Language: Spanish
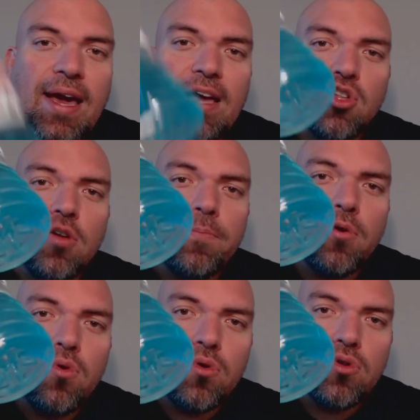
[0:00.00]
Estos
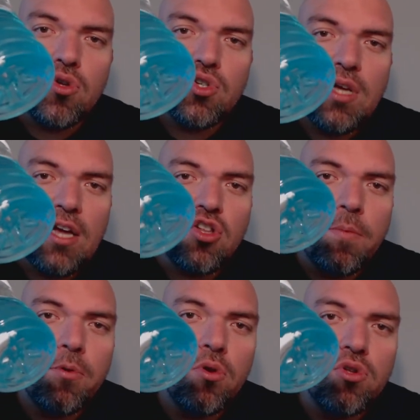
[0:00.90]
productos,
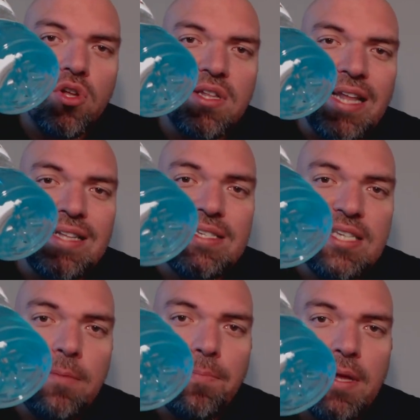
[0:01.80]
estos productos tan
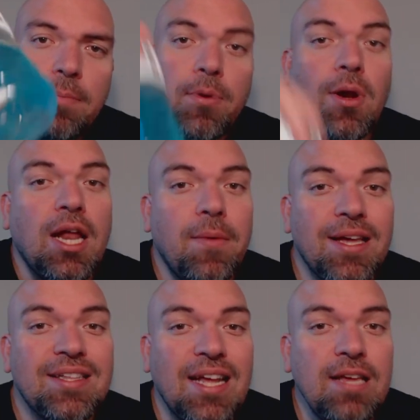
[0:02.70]
simples pero a la
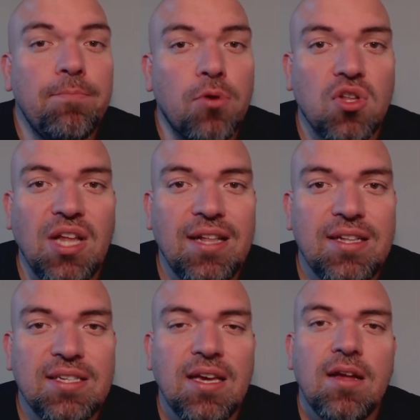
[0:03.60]
vez tan
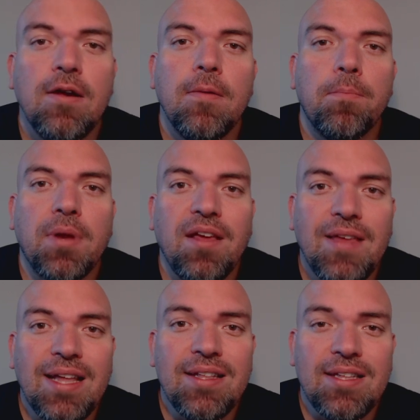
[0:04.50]
importantes,
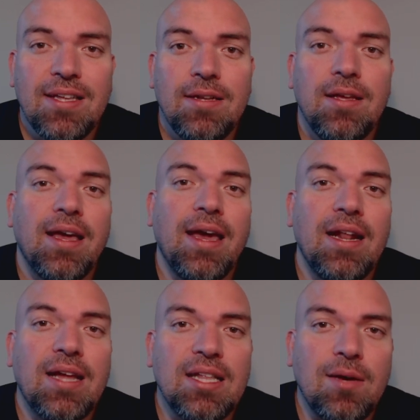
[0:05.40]
previenten
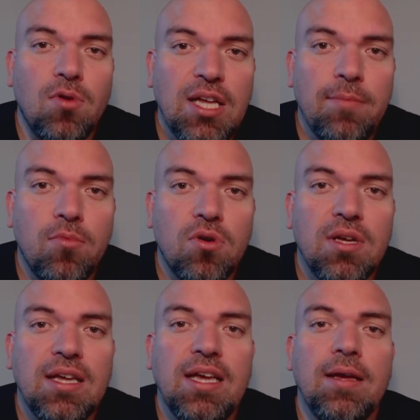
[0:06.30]
el
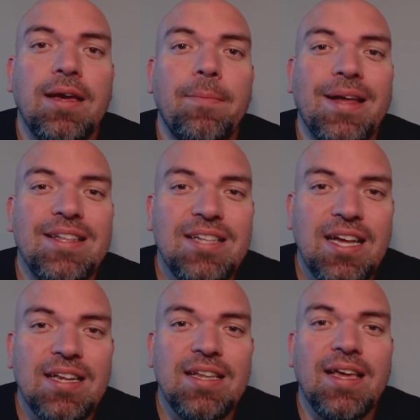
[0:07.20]
catabolismo y
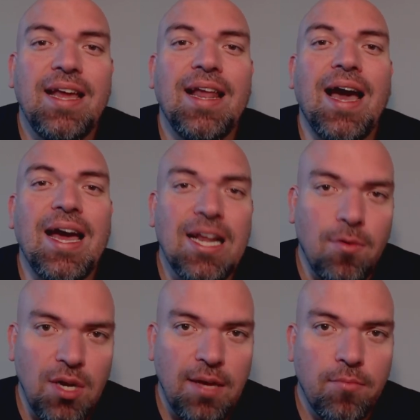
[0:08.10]
mantienen el
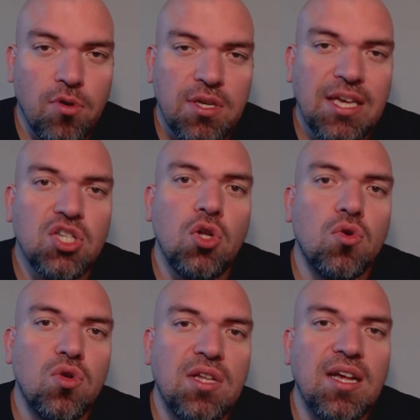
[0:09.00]
anabolismo. Y eso es
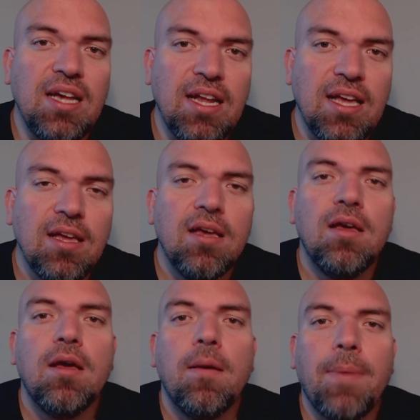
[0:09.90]
lo que usted quiere
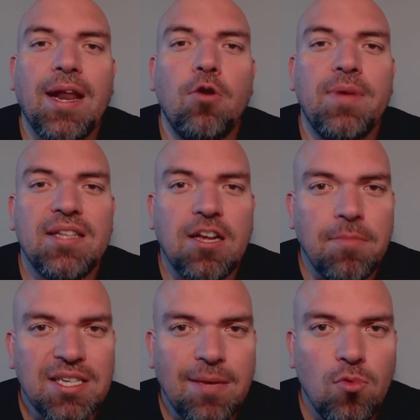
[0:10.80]
para
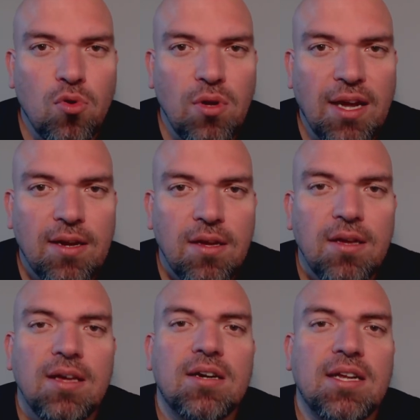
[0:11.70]
aumentar masa muscular,
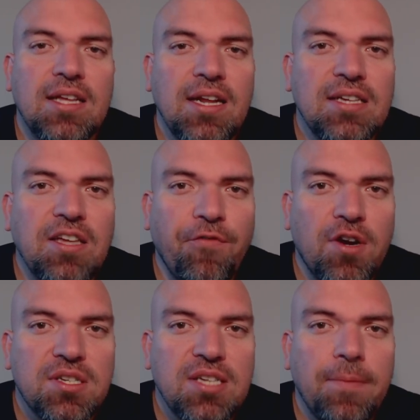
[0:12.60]
retener esa
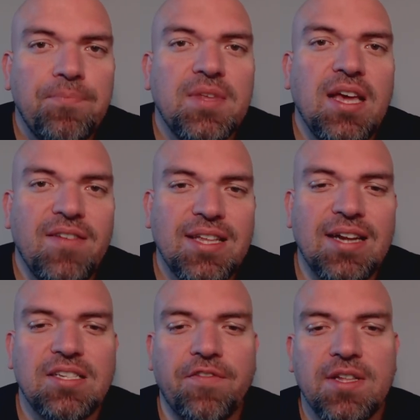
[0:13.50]
fuerza y evitar esa